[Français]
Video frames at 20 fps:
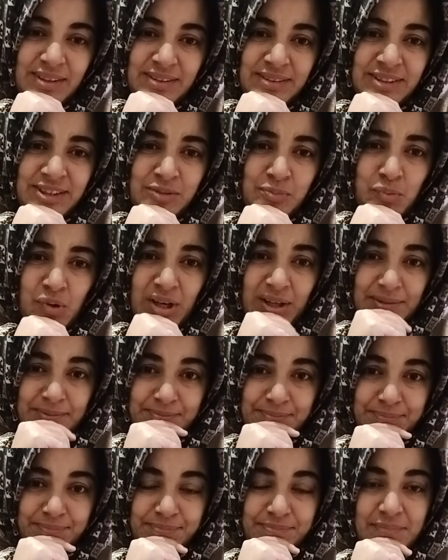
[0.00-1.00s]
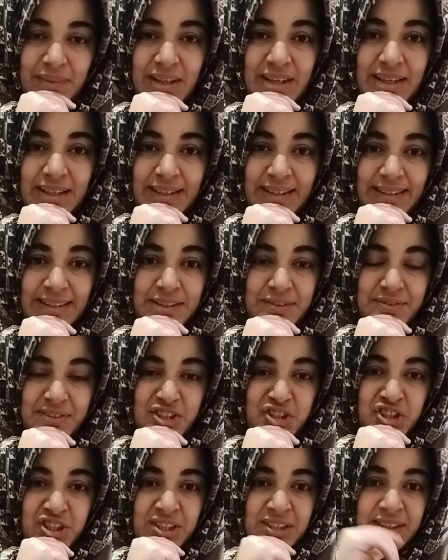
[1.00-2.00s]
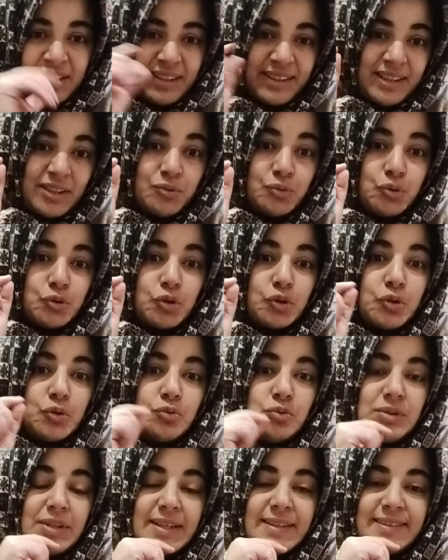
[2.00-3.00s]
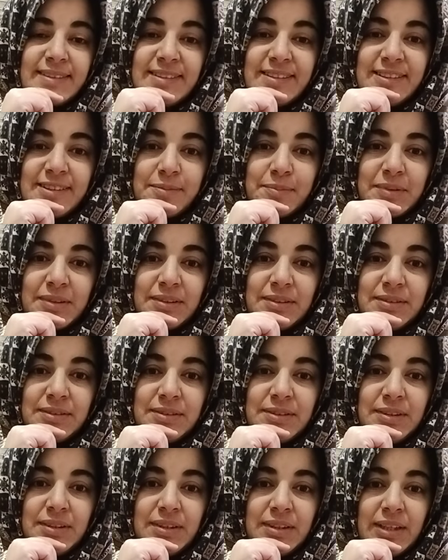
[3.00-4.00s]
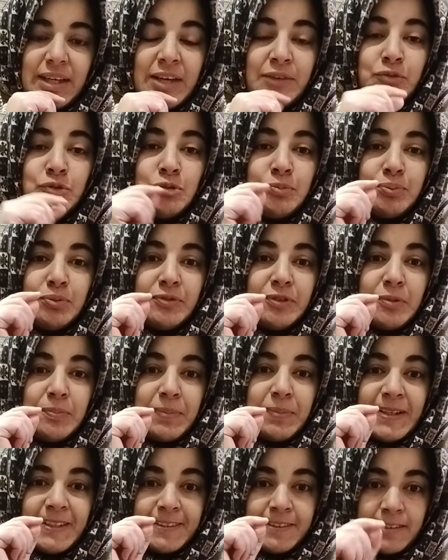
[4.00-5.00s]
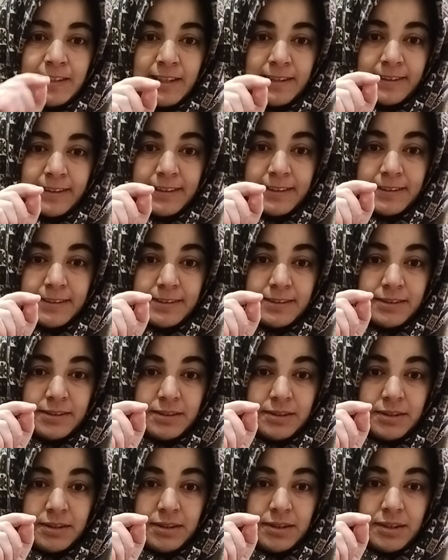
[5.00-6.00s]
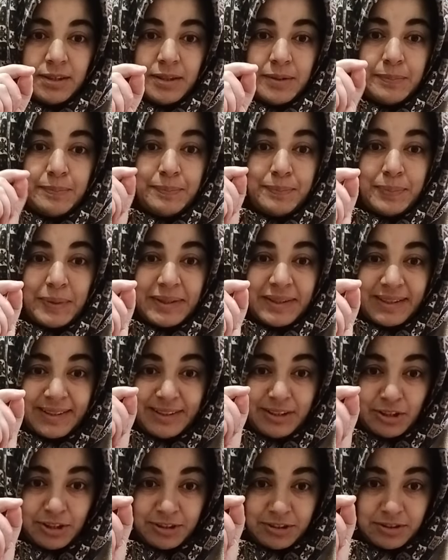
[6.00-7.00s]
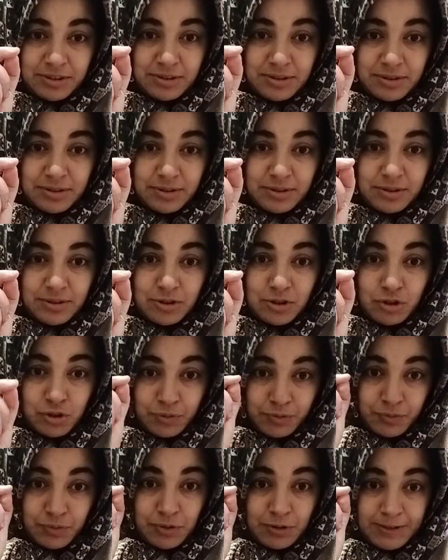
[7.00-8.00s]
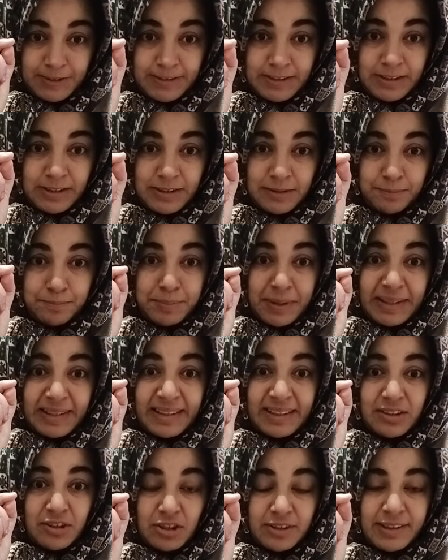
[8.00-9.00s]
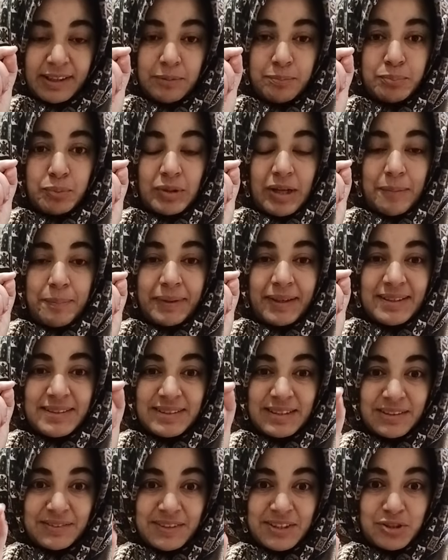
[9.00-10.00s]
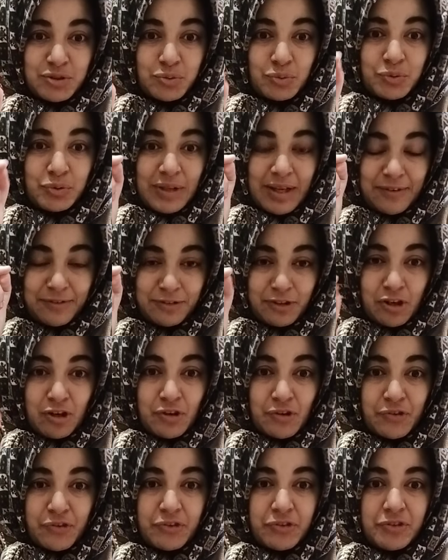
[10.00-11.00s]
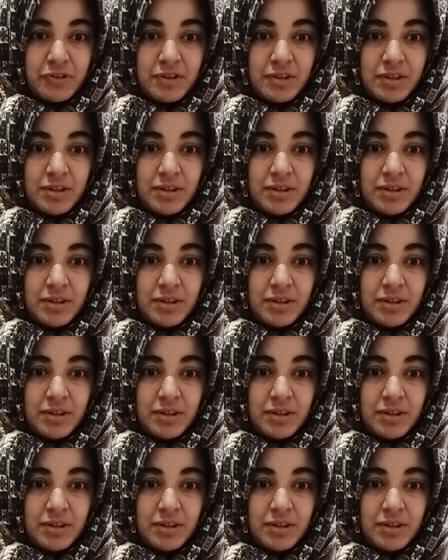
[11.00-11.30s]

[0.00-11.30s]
dites-moi, l'IVG n'est rien d'autre que du nazisme. Et vous ne pouvez pas être patriote, je vous le dis, patriote et pour la préservation de la France,